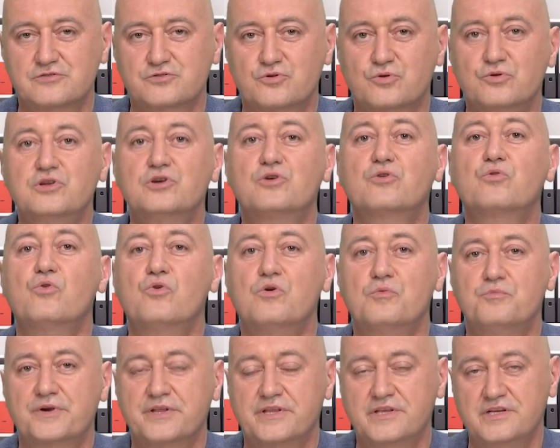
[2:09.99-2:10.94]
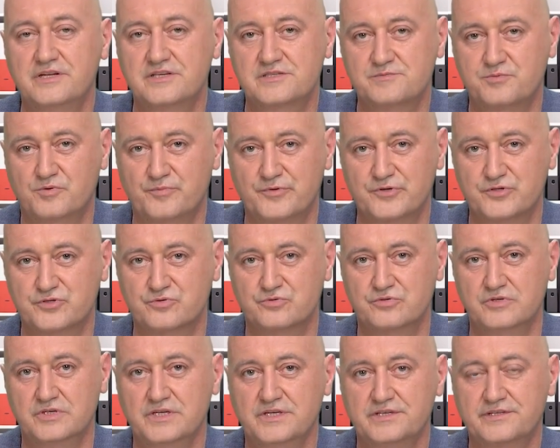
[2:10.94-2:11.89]
что легко определить с
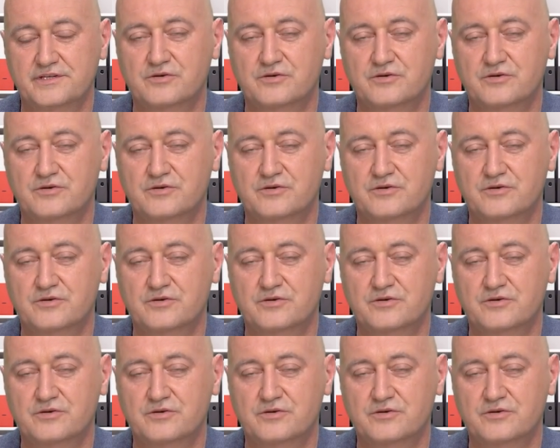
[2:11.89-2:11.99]
помощью